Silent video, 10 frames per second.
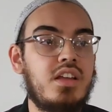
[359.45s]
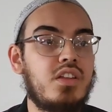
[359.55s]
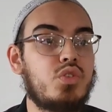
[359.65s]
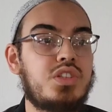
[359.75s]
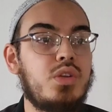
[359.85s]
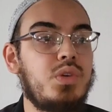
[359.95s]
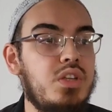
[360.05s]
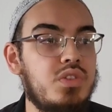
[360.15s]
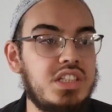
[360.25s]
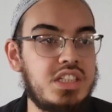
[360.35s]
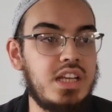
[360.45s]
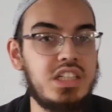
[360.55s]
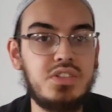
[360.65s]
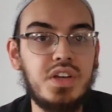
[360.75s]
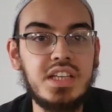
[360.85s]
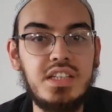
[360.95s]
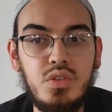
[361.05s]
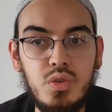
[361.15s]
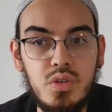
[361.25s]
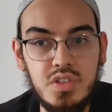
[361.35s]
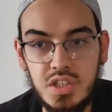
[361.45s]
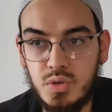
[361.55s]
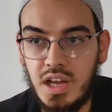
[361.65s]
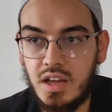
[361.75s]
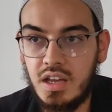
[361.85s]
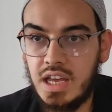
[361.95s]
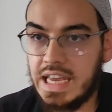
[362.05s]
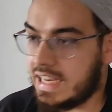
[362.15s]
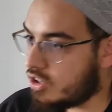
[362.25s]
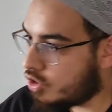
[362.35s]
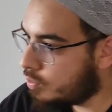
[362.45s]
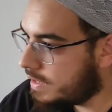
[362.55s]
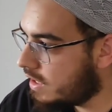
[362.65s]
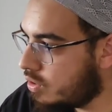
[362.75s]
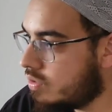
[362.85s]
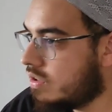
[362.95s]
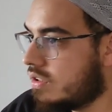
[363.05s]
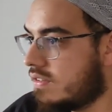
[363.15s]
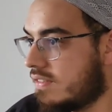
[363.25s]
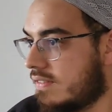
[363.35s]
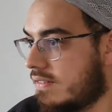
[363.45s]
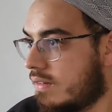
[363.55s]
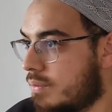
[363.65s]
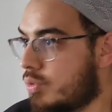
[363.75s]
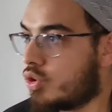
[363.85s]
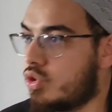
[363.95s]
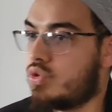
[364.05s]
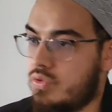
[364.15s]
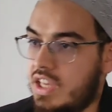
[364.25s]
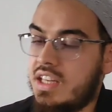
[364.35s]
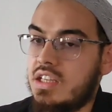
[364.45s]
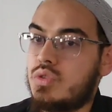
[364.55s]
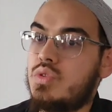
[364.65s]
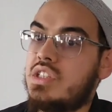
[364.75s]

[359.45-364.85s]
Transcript: Donc c'est lui qui nous a légiféré ces, deux, ces deux-là. Il en a oublié une pour que tu viennes et que tu